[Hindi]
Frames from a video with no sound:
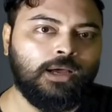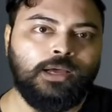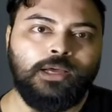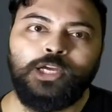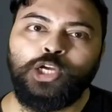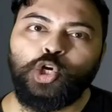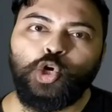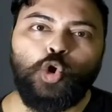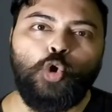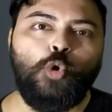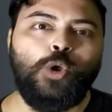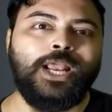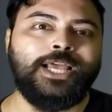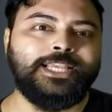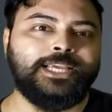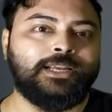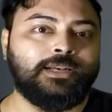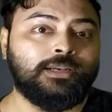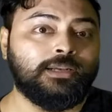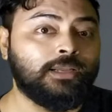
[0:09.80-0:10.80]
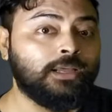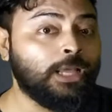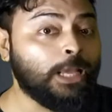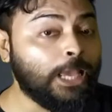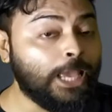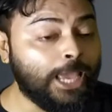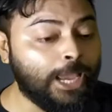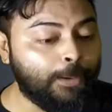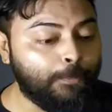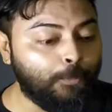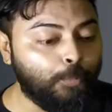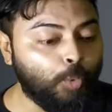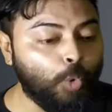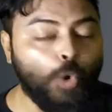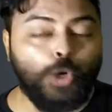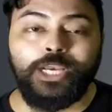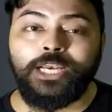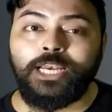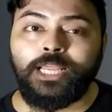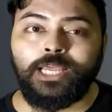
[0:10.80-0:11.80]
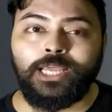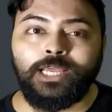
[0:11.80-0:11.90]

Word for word: कोलाजन एक प्रोटीन है